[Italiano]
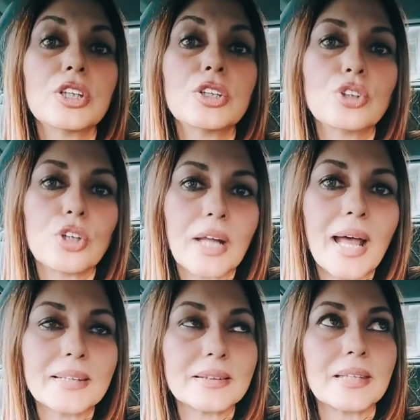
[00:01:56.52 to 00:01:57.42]

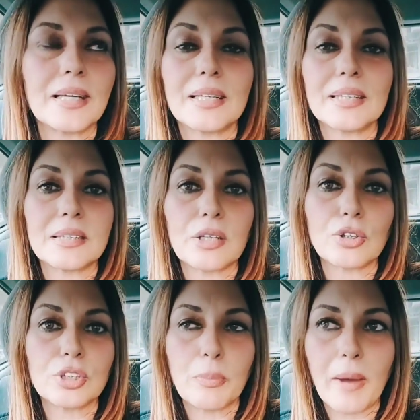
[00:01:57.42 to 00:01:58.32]
ignorante e
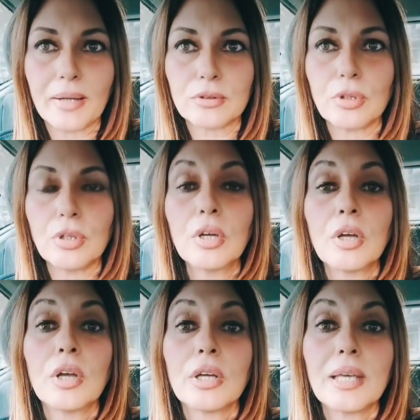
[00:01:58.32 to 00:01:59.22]
stereotipato
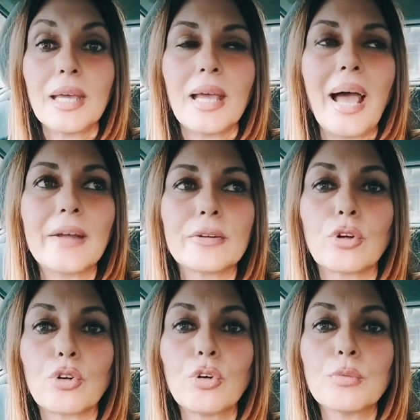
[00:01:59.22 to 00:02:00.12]
che
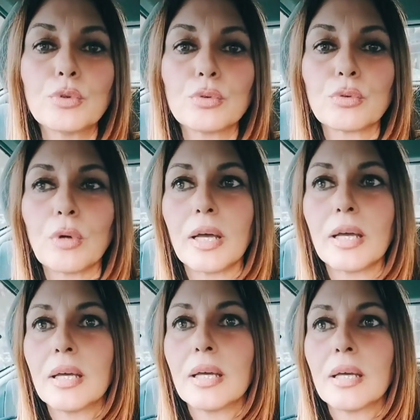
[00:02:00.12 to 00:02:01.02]
hanno comunque